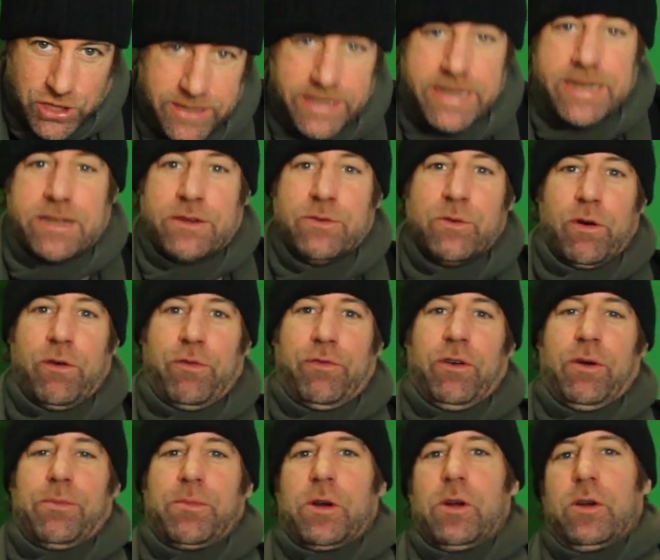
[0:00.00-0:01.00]
Nicht nur
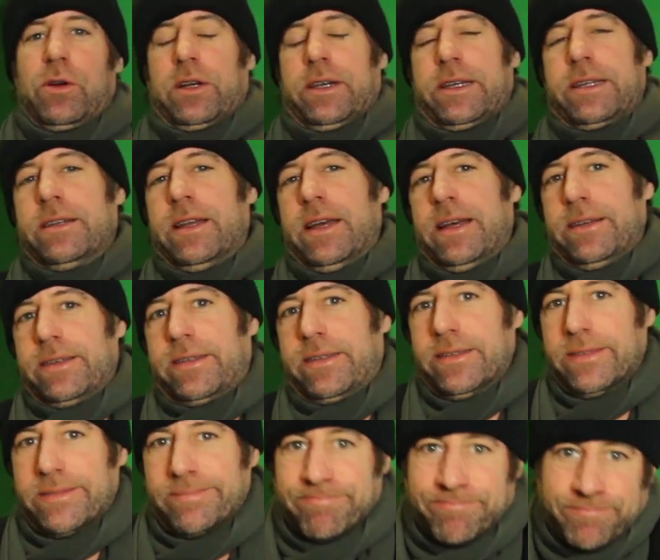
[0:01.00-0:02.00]
vom glücklichen
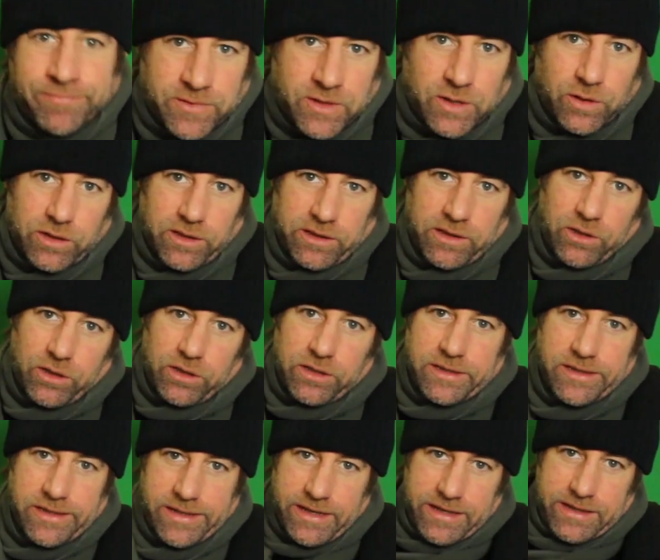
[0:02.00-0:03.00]
Händchen, sondern auch
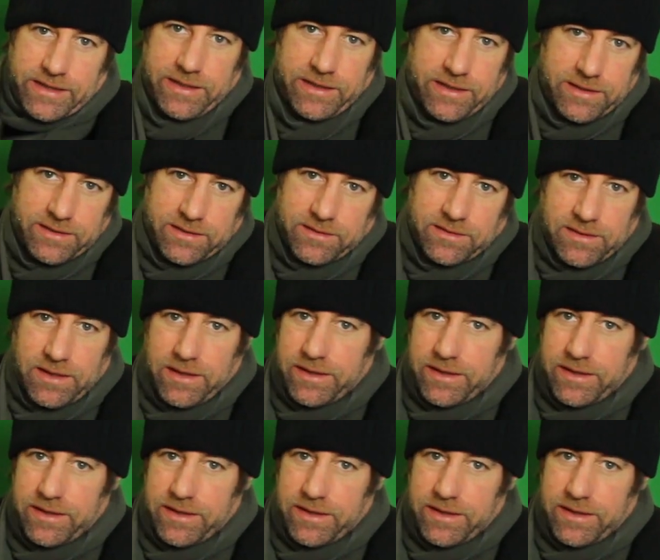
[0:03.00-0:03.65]
hier erkältet.